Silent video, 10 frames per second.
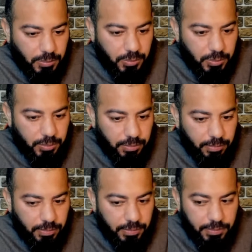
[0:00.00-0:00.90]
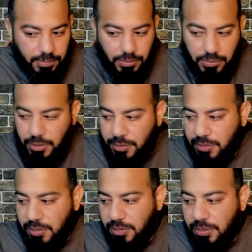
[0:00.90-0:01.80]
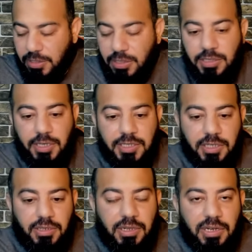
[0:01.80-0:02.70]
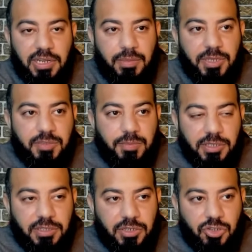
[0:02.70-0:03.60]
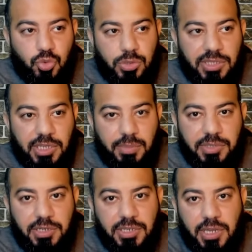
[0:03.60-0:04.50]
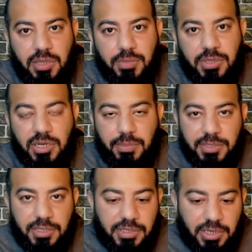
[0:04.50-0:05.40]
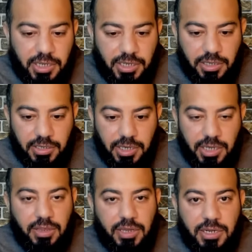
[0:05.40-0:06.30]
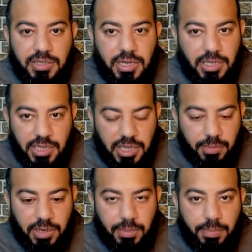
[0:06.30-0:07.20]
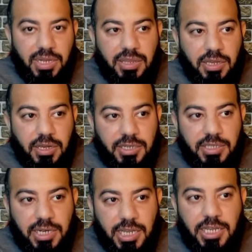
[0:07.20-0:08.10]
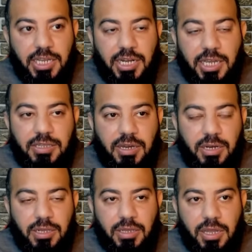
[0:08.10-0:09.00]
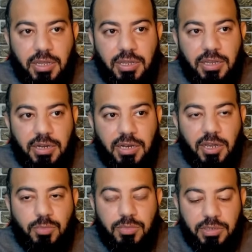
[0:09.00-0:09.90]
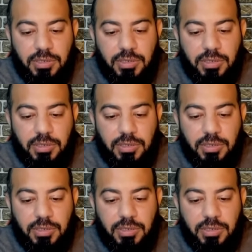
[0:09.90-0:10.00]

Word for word: اسمي حسين حسين يا حسين ليه ما سمعتنيش واتهمتني كذب انني بطرت الايه انا ذكرت الايه كامله بل ذكرت الايه الى ان قال الله أنت لهم عندما